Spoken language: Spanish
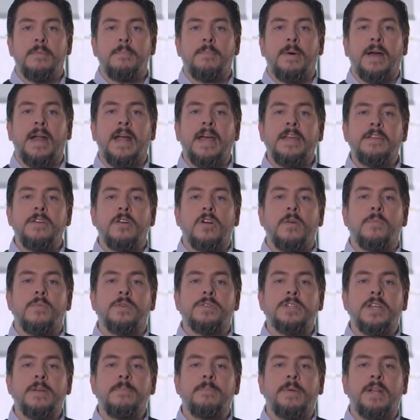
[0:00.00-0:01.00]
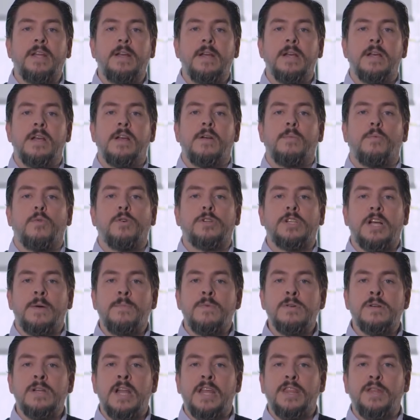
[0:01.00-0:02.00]
Para ello, como siempre,
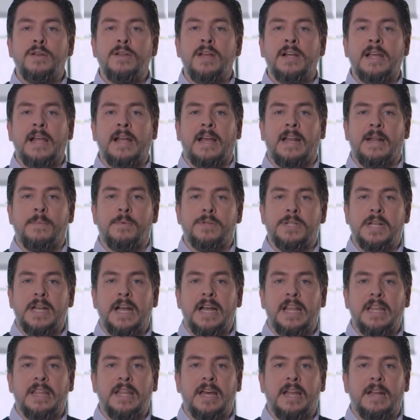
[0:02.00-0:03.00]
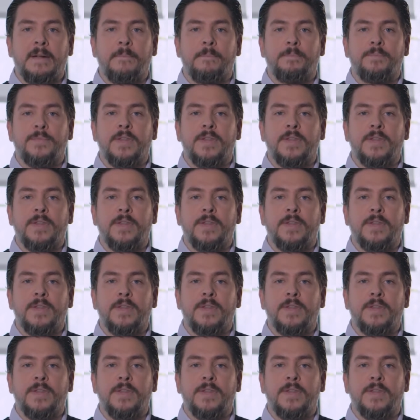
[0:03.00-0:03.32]
buscamos la zona que queremos analizar,